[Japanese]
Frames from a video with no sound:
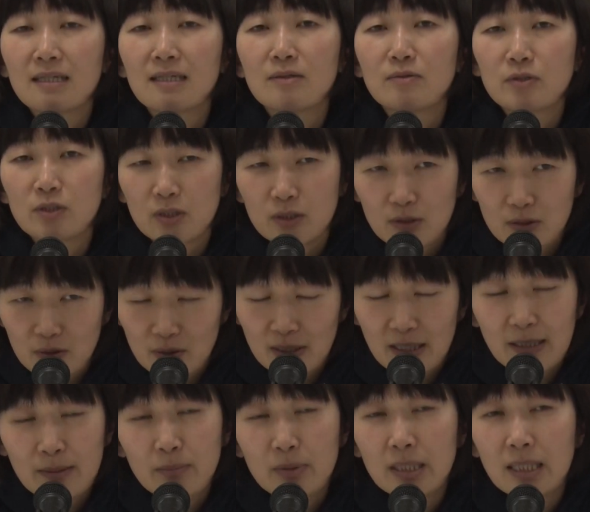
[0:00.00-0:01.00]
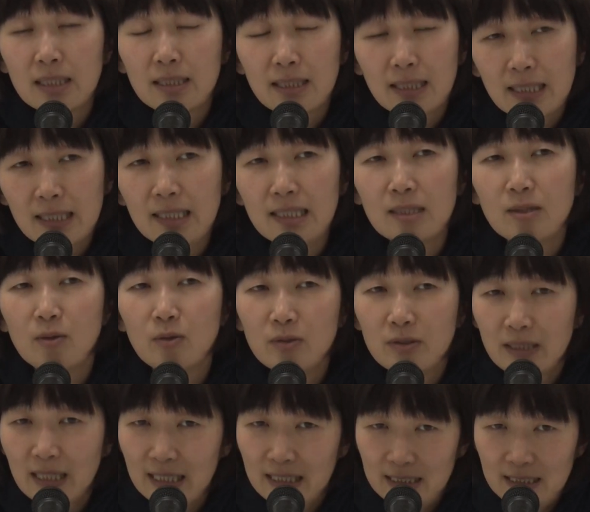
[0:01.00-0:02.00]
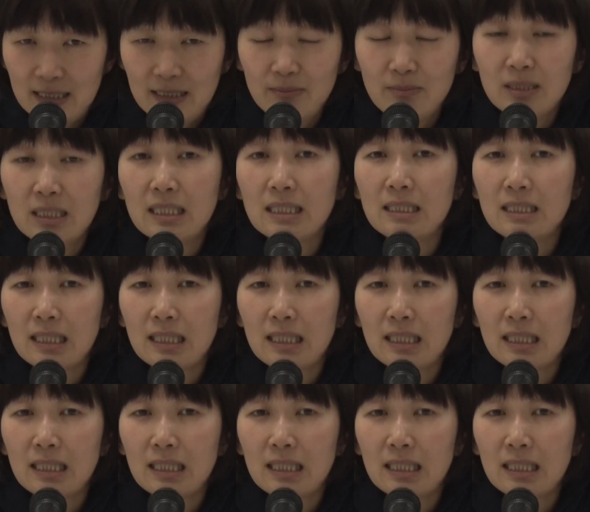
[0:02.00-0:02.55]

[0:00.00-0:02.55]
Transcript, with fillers: 普通のゲームだったりオンラインゲームだっ